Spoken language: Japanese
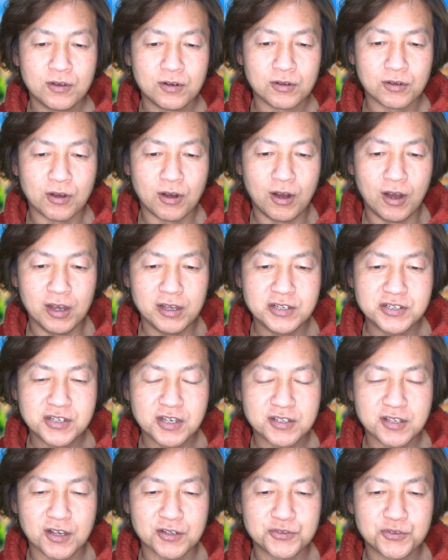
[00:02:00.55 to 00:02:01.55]
はい、じゃあ
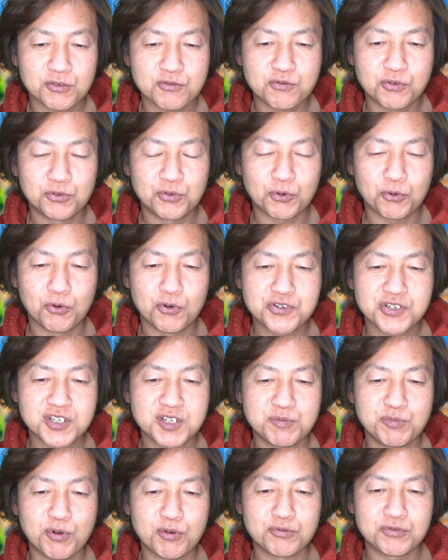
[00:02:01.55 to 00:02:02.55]
早速この公式
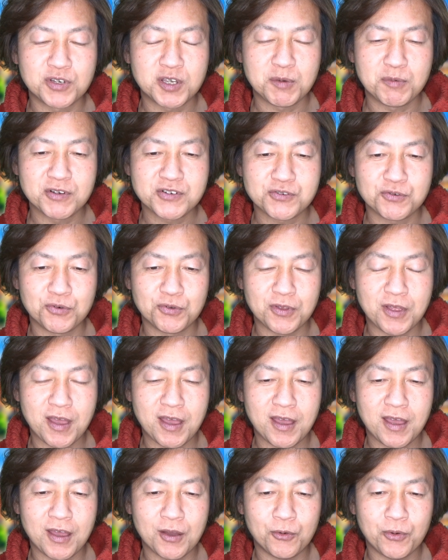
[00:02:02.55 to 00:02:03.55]
ブログ行きましょう
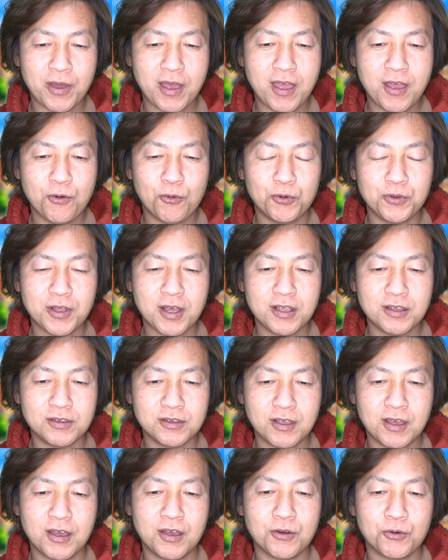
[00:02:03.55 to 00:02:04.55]
ね。これ英語なん
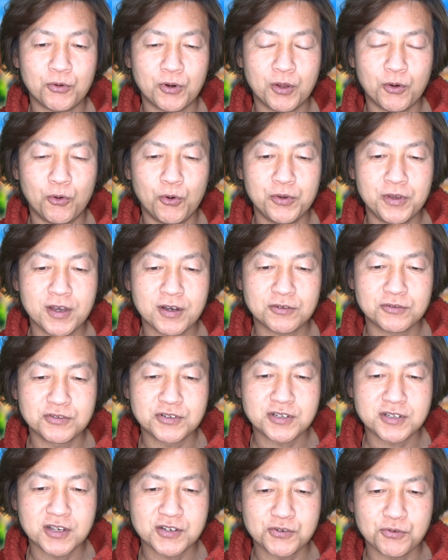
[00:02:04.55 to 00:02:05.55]
で、これ翻訳し
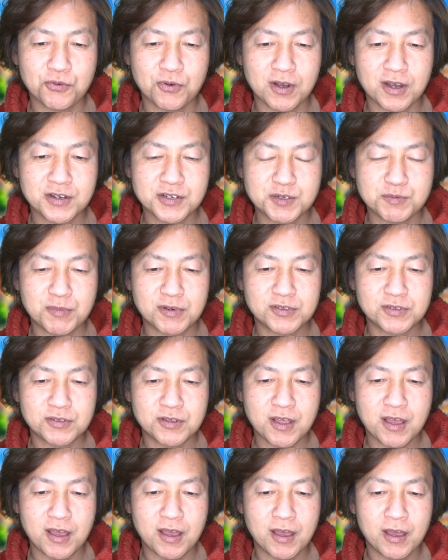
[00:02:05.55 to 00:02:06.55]
て紹介します
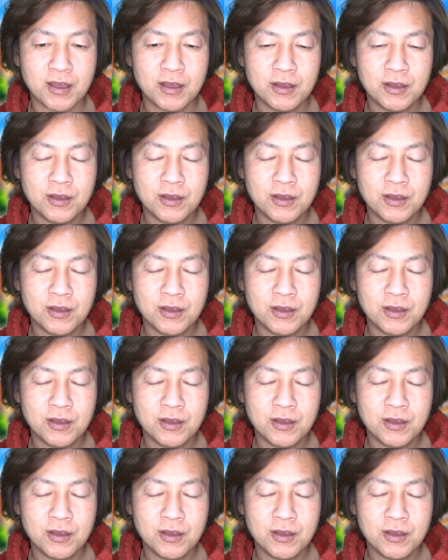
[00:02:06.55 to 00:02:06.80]
ね。